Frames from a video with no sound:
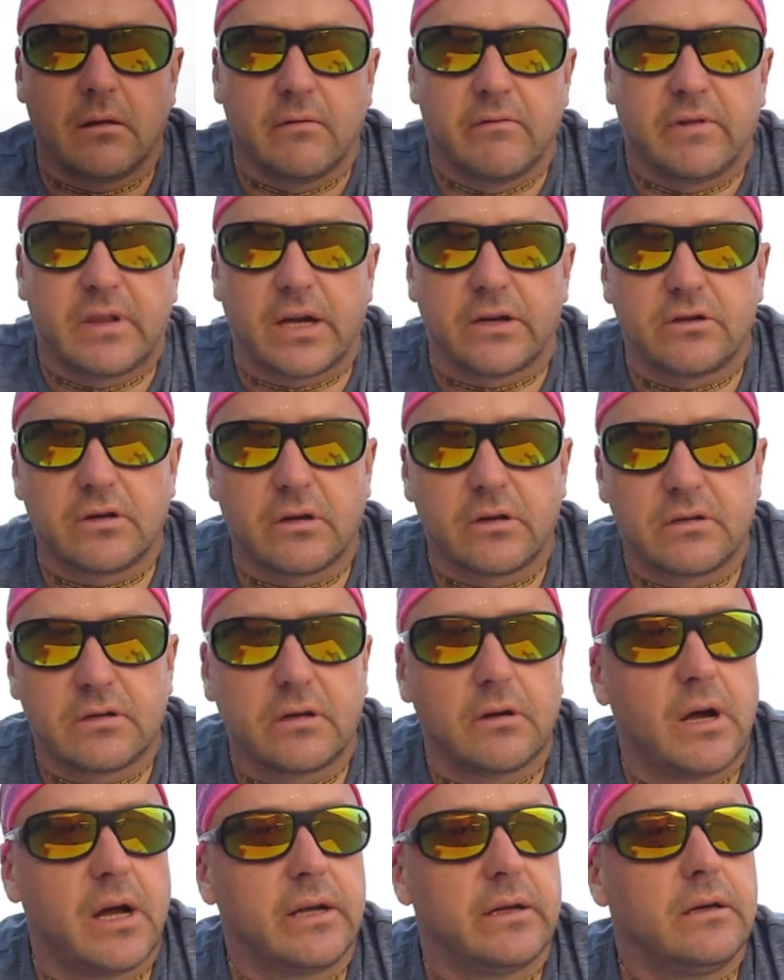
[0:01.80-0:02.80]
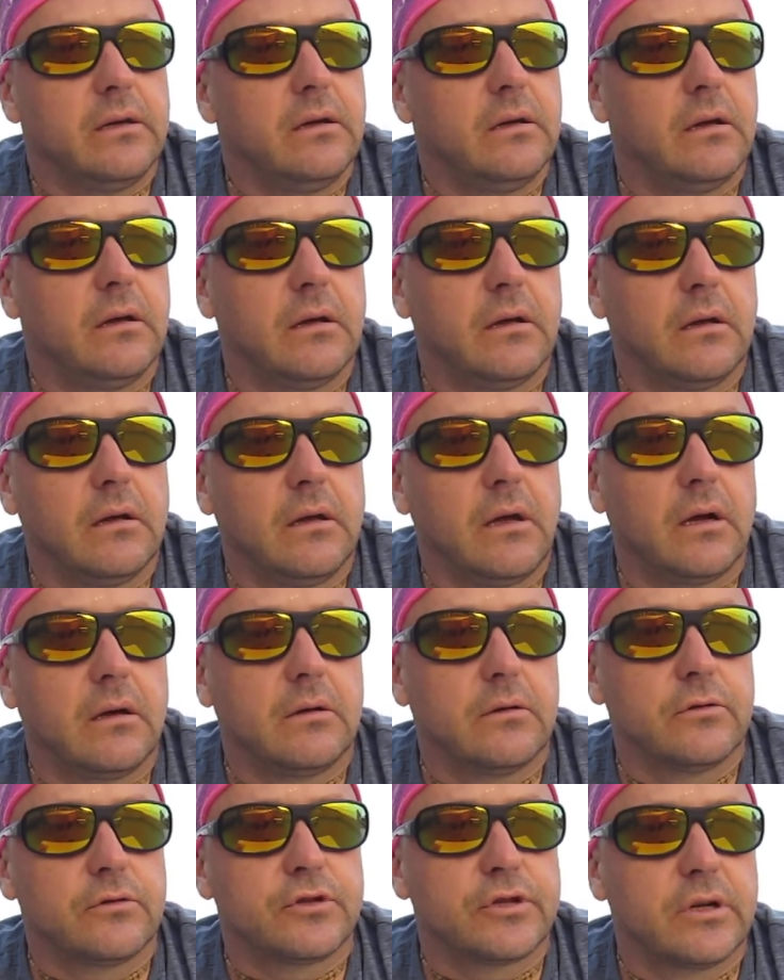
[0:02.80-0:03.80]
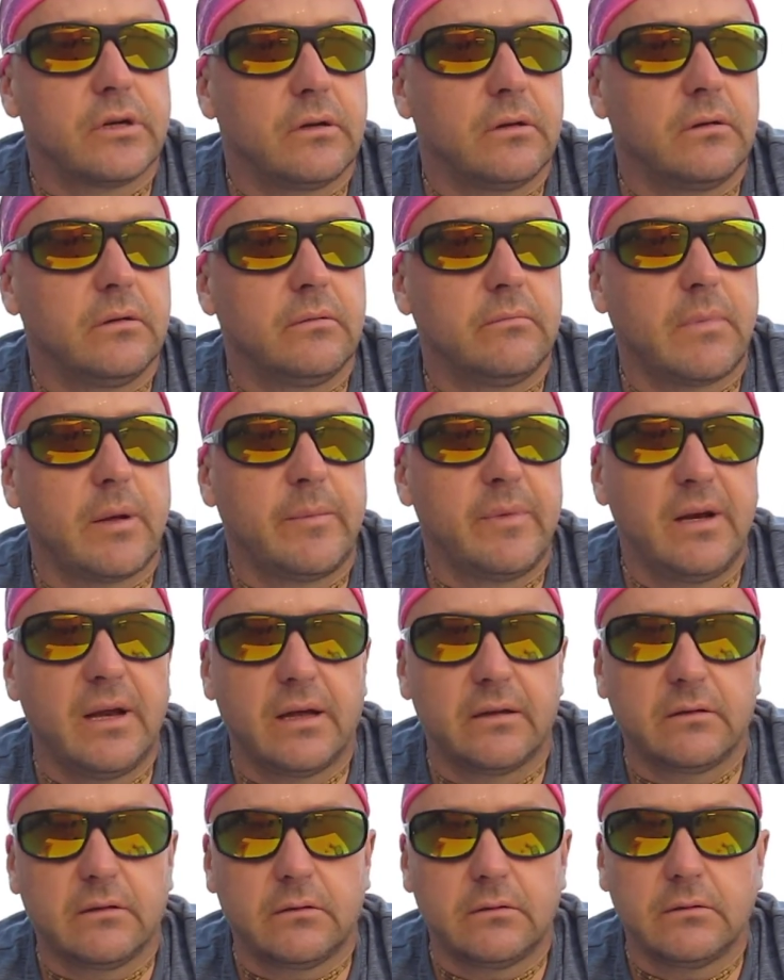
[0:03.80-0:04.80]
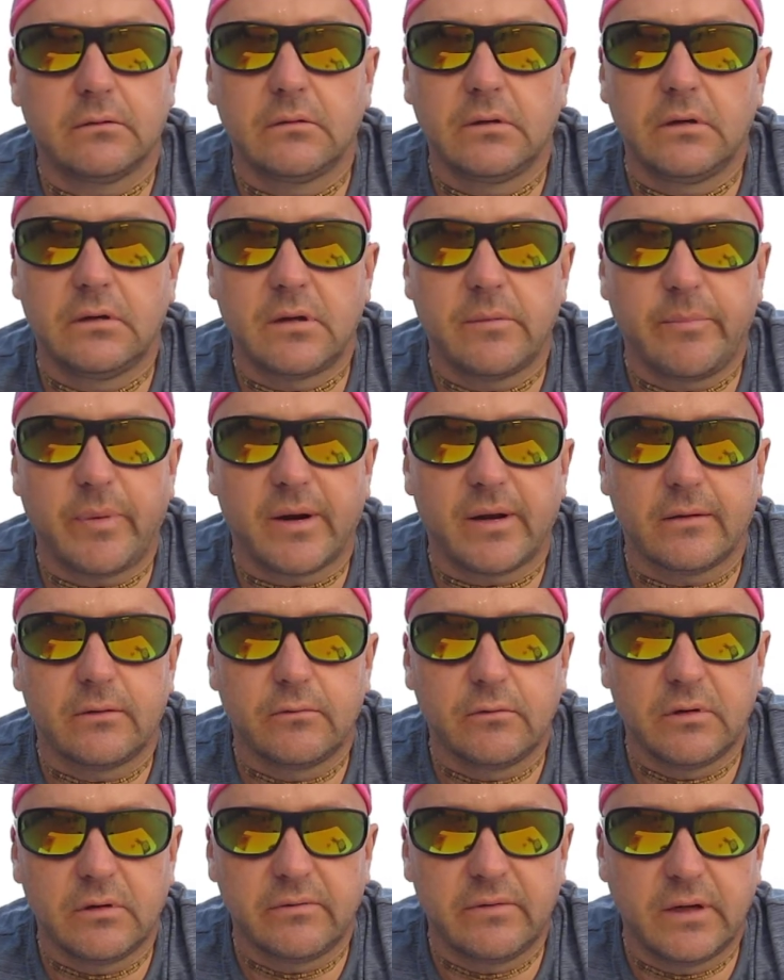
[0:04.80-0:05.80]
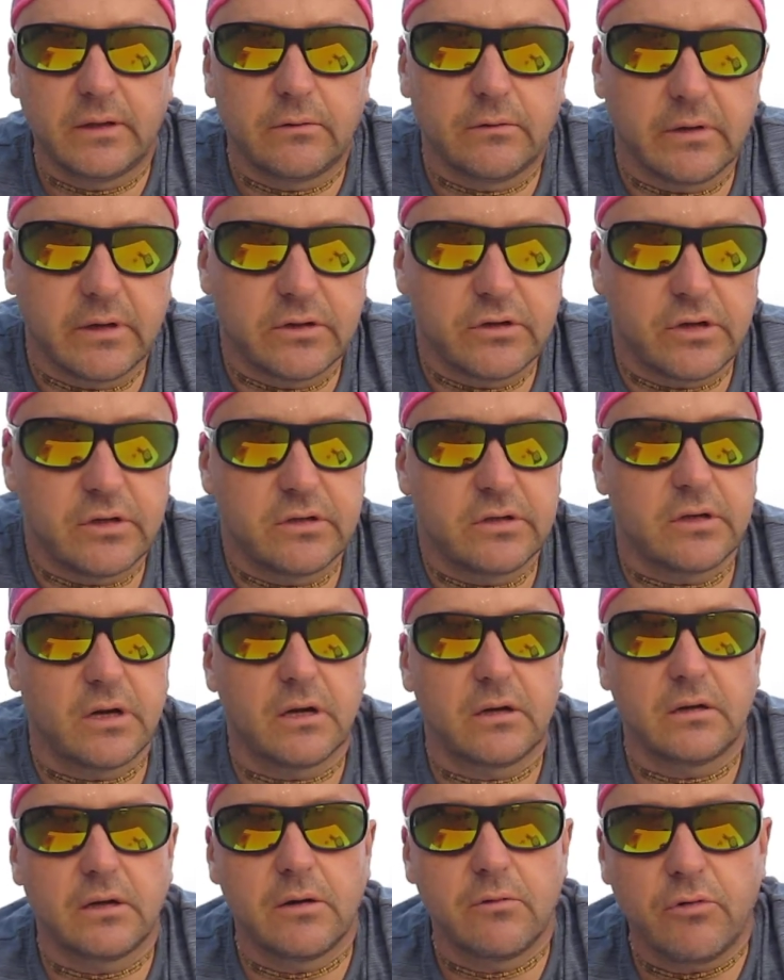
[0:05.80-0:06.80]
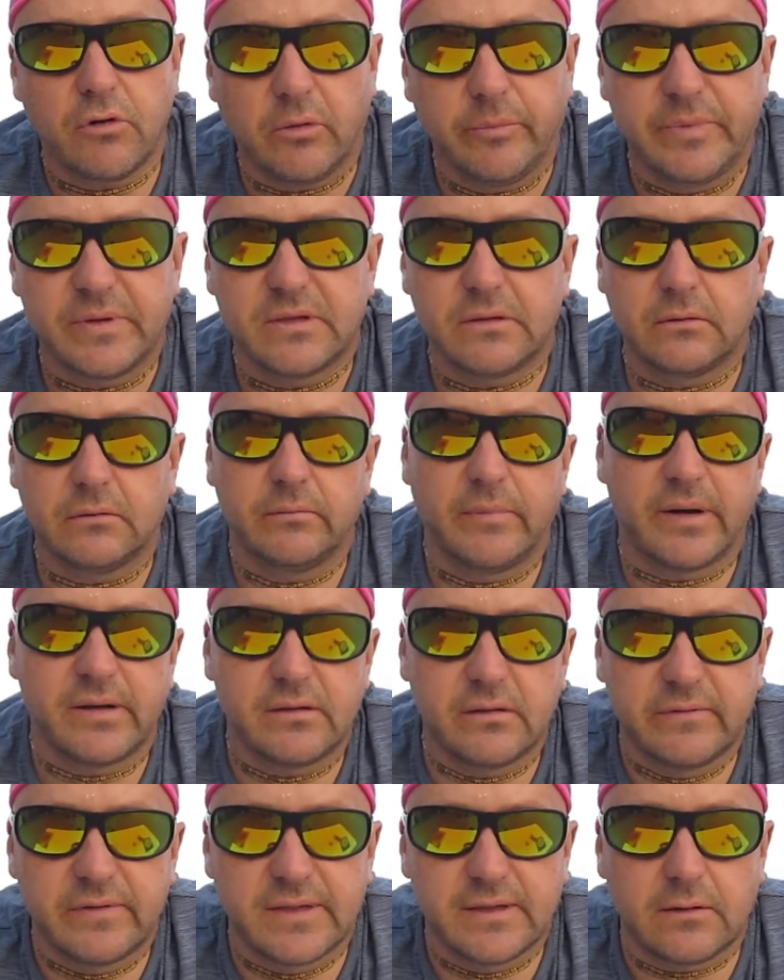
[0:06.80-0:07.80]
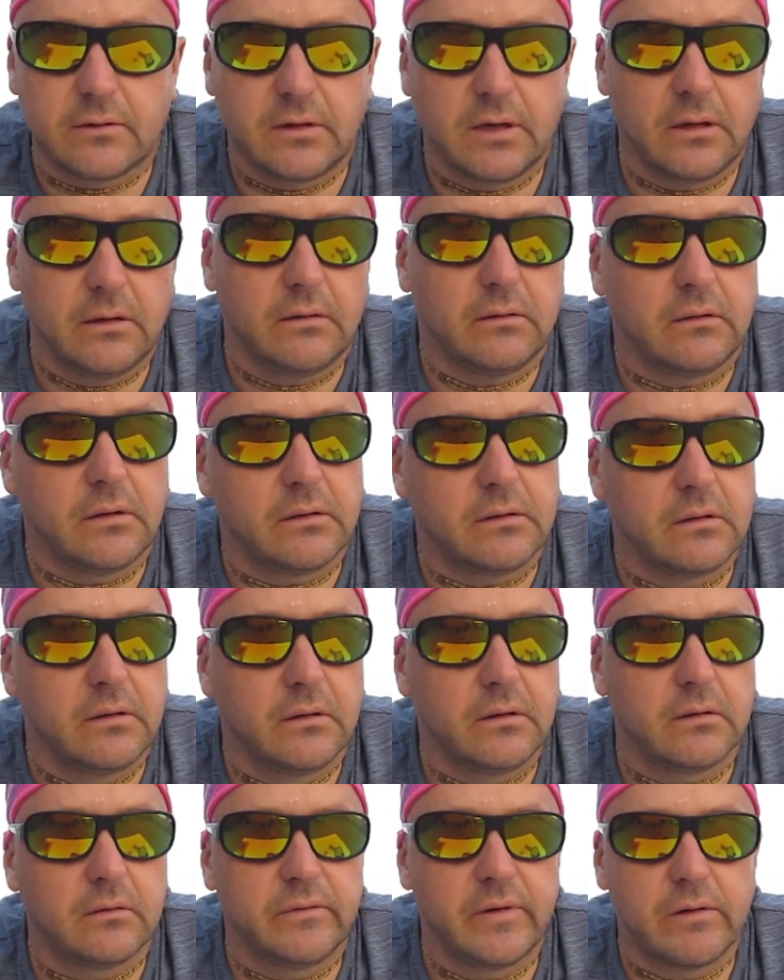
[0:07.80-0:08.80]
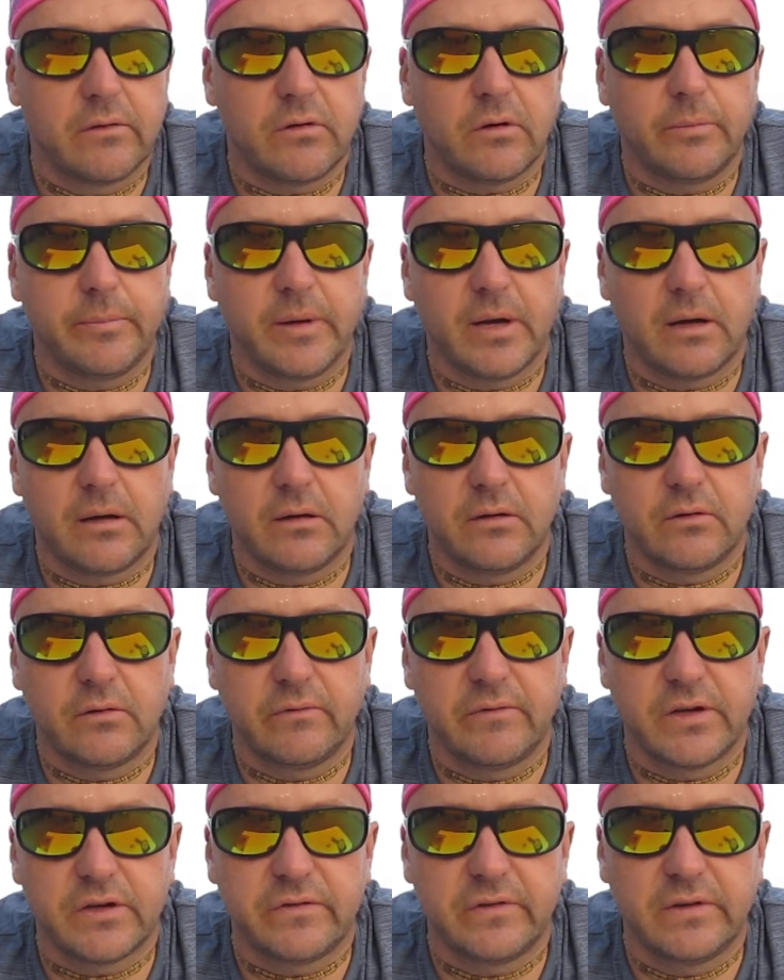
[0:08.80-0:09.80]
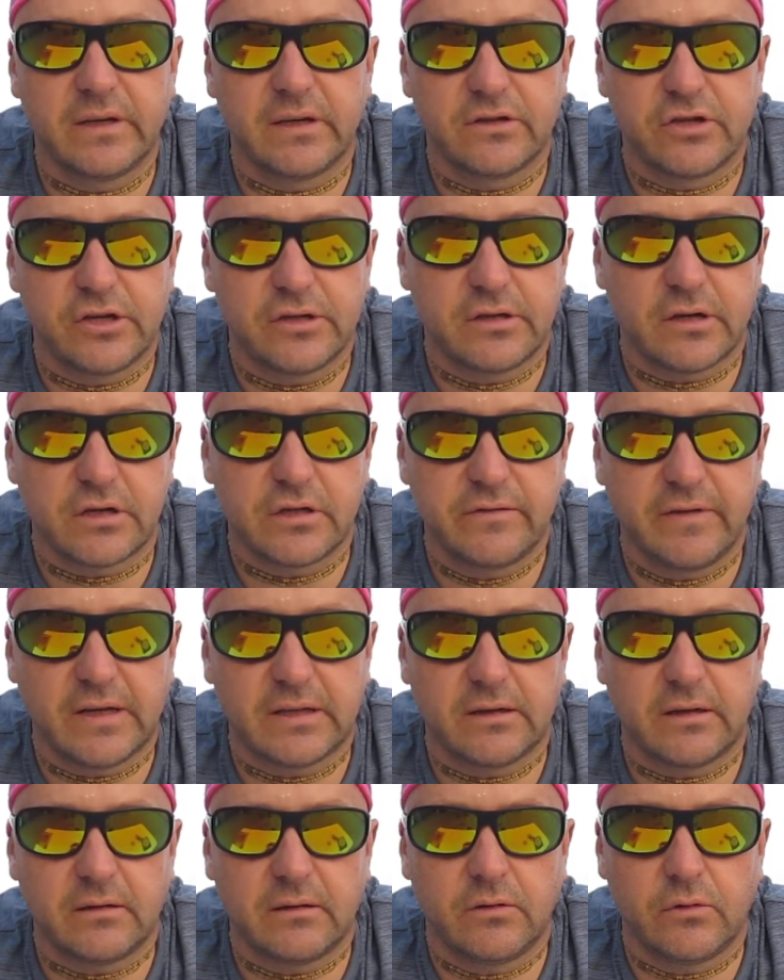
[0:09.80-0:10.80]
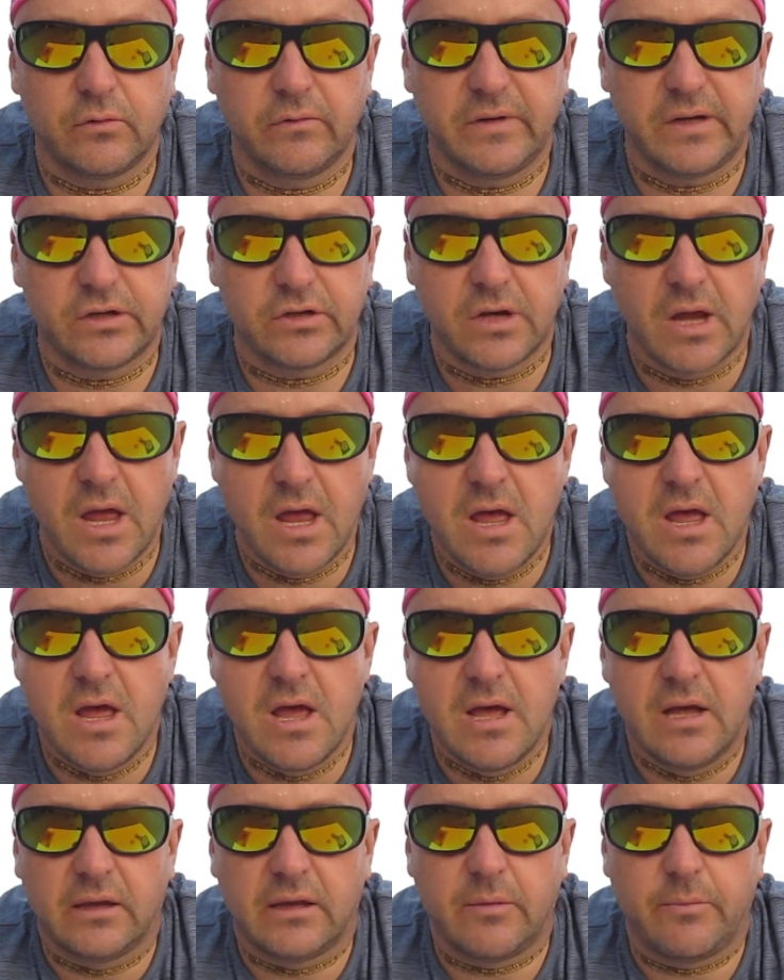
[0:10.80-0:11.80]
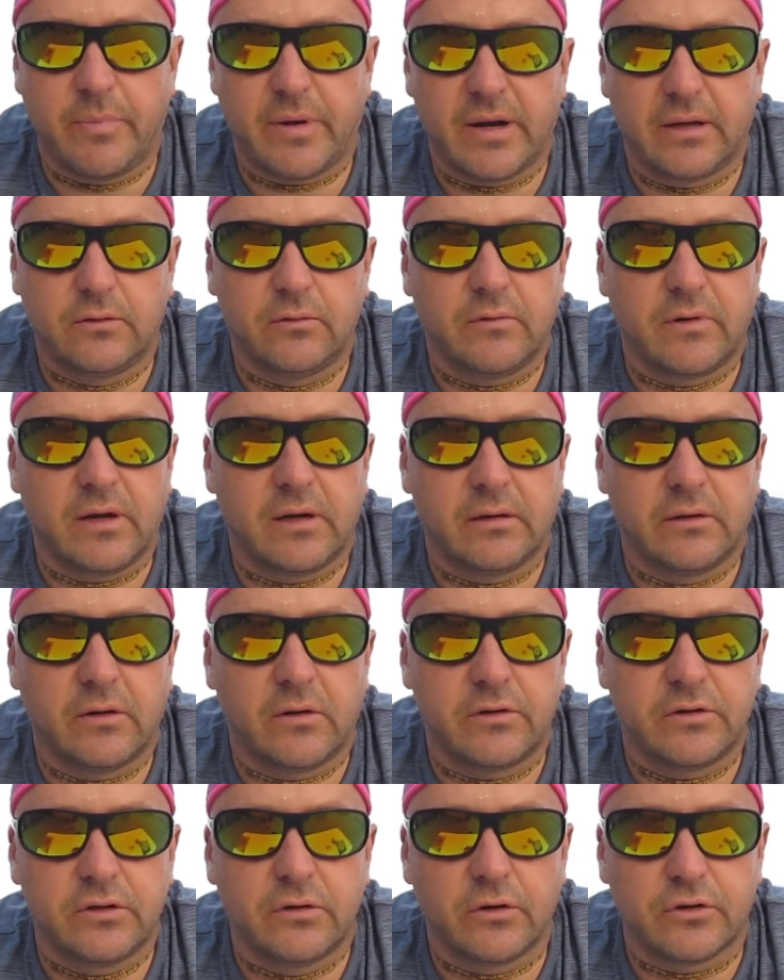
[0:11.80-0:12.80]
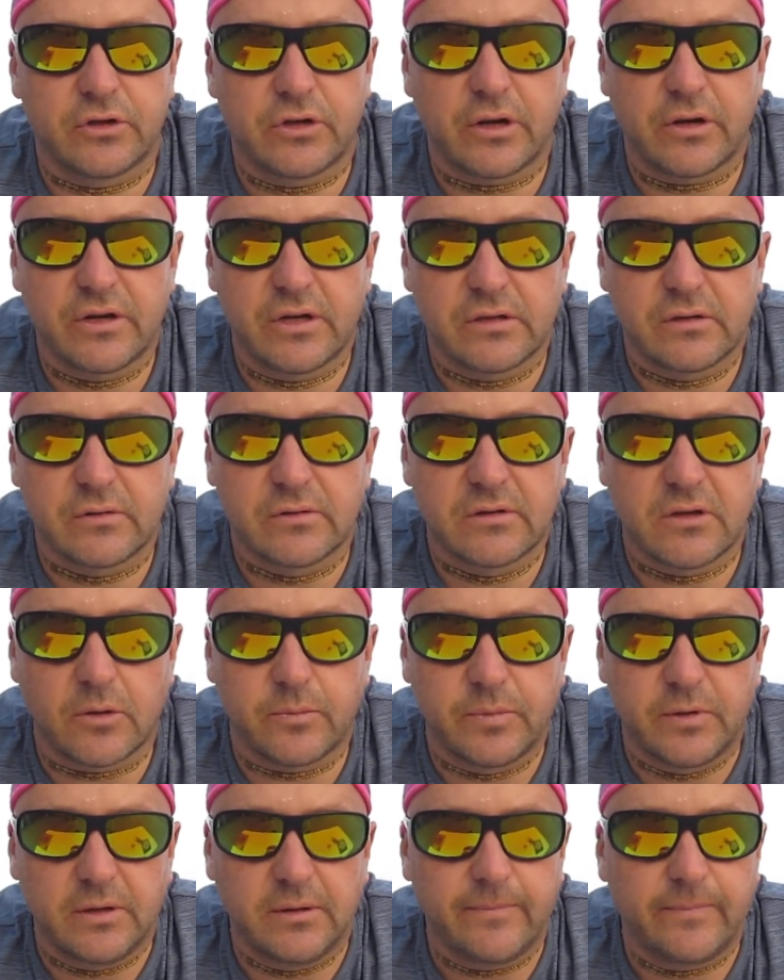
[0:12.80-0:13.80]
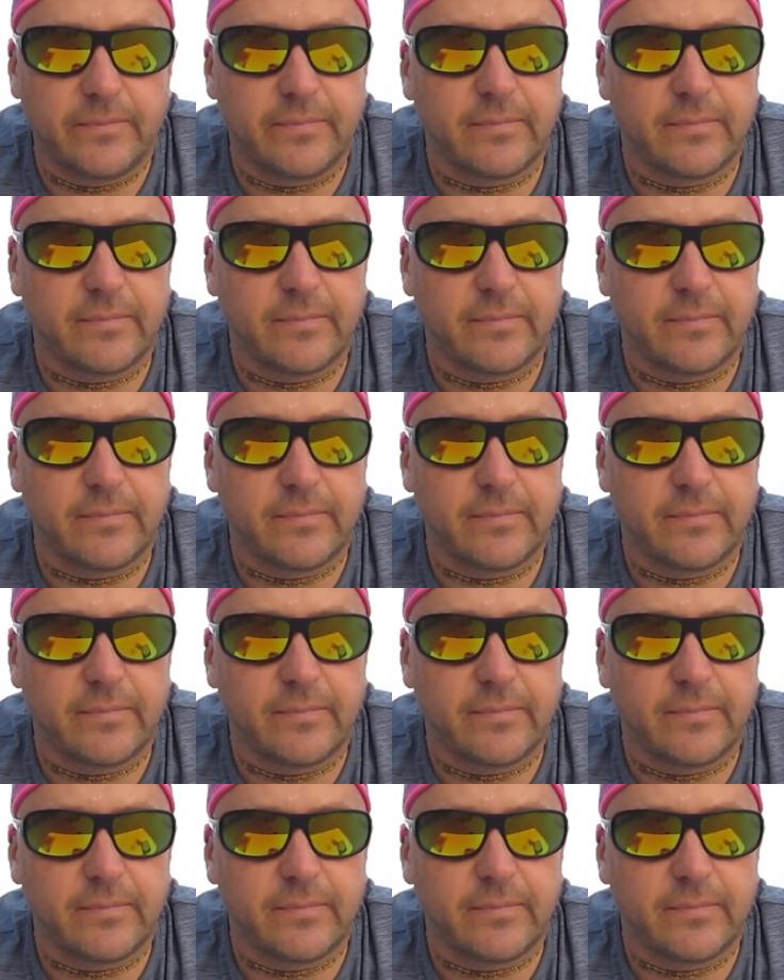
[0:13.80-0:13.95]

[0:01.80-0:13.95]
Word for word: Witajcie drodzy kochani, e, jako że mamy lato i temperatury w niektórych częściach Europy są bardzo wysokie, nie tylko w Europie, ale również w innych częściach świata, również temperatura dochodzi do 40 stopni.